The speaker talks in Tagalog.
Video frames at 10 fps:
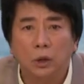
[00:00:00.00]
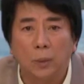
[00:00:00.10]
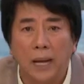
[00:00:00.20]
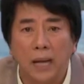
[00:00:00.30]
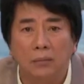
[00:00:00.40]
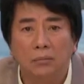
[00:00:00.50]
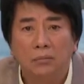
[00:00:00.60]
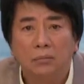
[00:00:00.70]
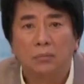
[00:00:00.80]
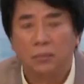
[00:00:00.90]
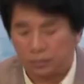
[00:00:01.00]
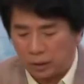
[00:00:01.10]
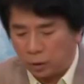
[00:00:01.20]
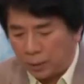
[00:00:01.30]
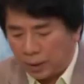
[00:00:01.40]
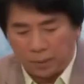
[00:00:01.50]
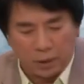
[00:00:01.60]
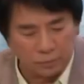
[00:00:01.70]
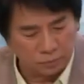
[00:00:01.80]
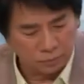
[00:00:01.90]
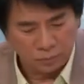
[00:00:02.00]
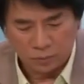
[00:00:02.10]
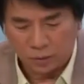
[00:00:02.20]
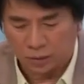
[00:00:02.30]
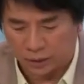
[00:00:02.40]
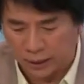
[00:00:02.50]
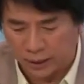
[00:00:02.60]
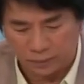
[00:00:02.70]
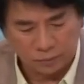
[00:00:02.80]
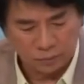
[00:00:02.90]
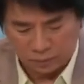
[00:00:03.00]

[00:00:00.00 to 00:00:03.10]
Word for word: Tatlo pa lang. Tatlo pa lang ba yun? O, sige.